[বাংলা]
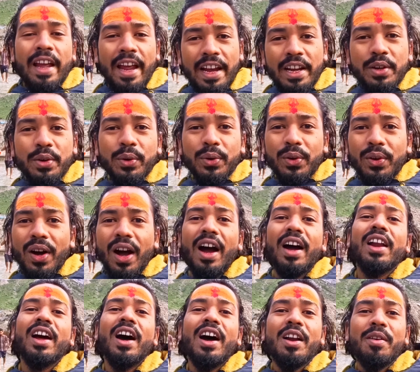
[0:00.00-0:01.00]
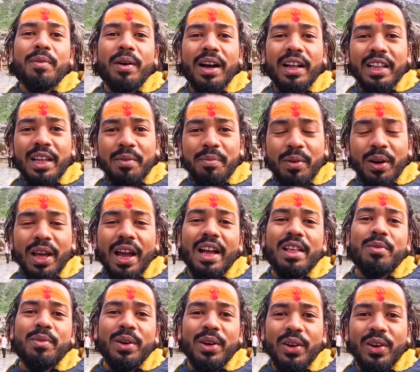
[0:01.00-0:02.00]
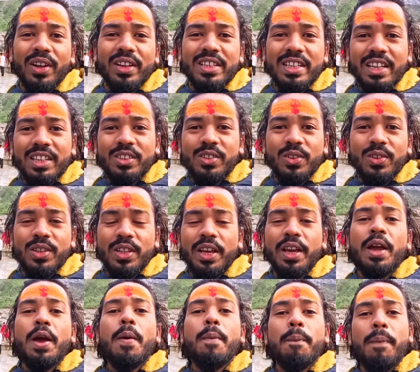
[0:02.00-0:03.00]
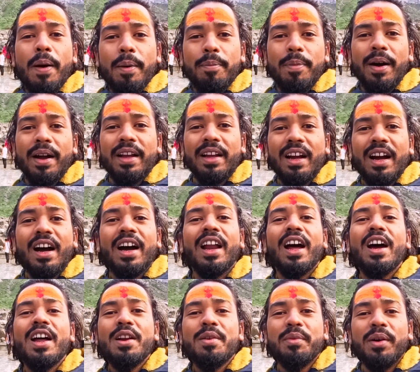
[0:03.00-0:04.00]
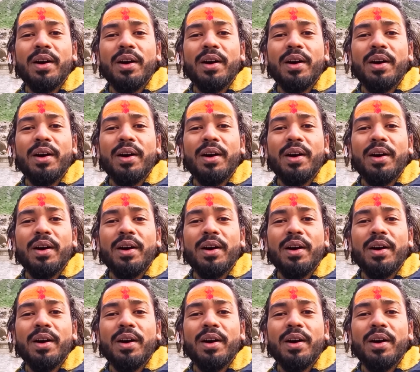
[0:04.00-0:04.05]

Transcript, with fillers: এইটুকু হর হর মহাদেব বলে আজ ভিডিওটা শেষ করছি বাই হর হর